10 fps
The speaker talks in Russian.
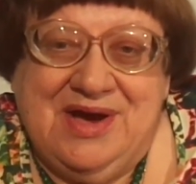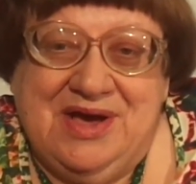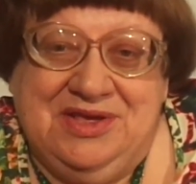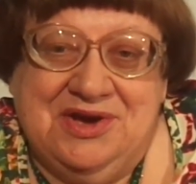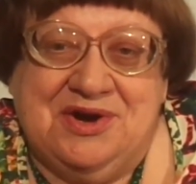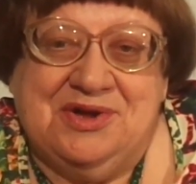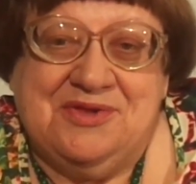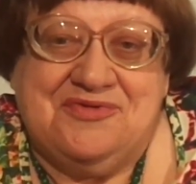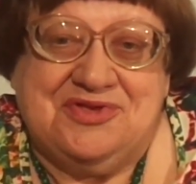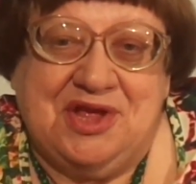
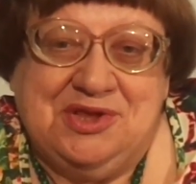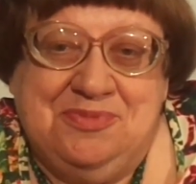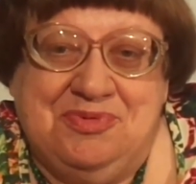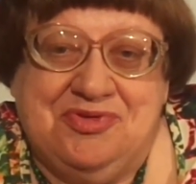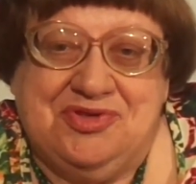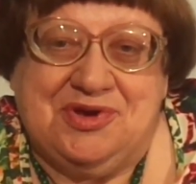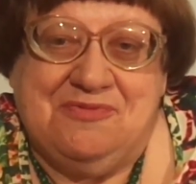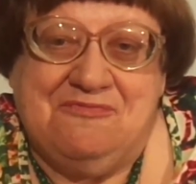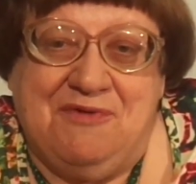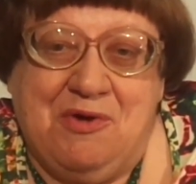ехала в
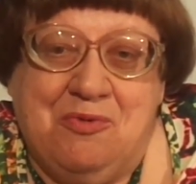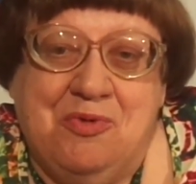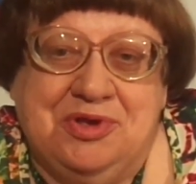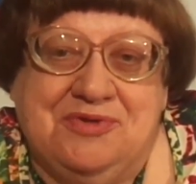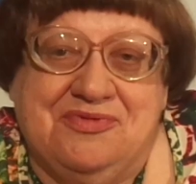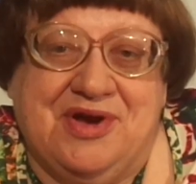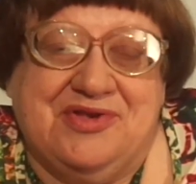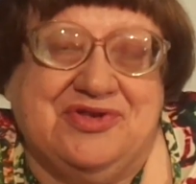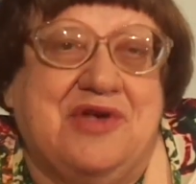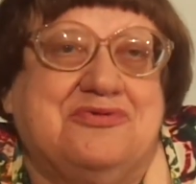Столыпинском вагоне в
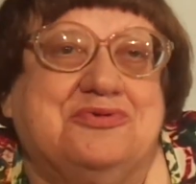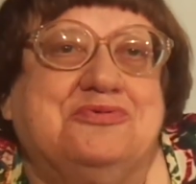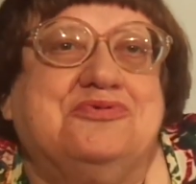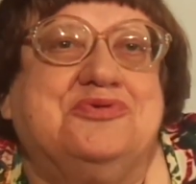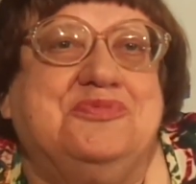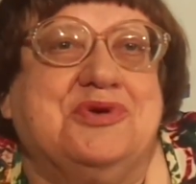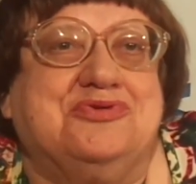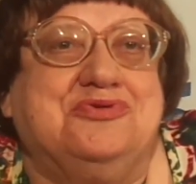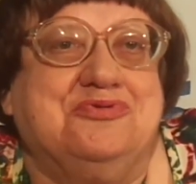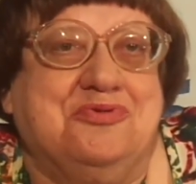Казанскую
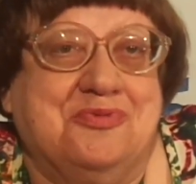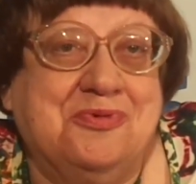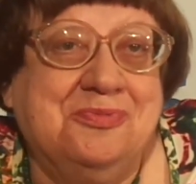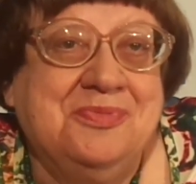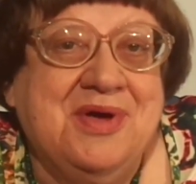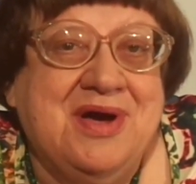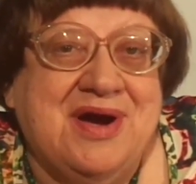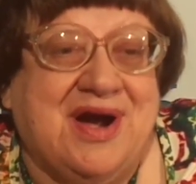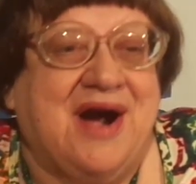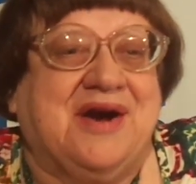спецтюрьму,
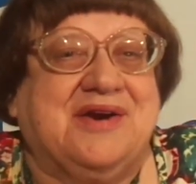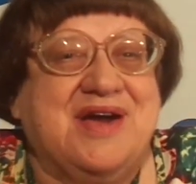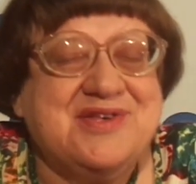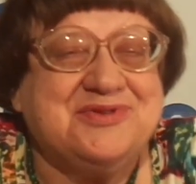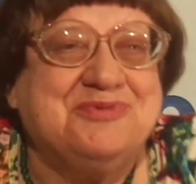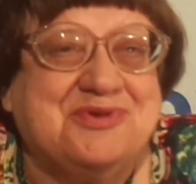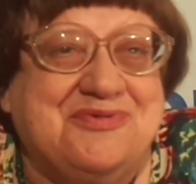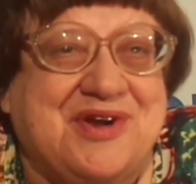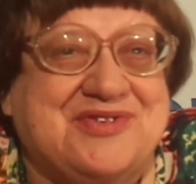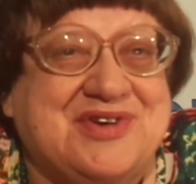как раз вот в
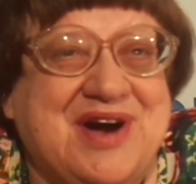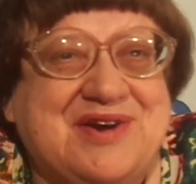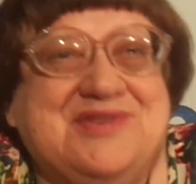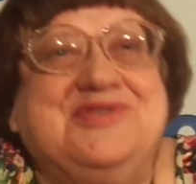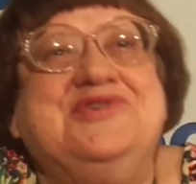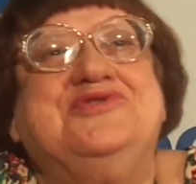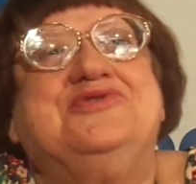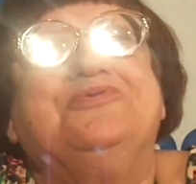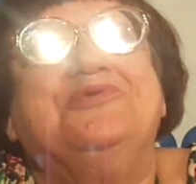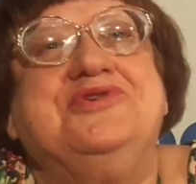разгар этой
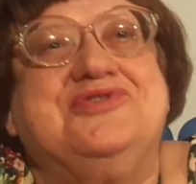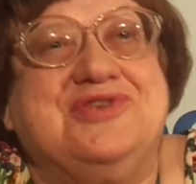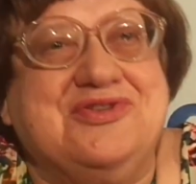истории с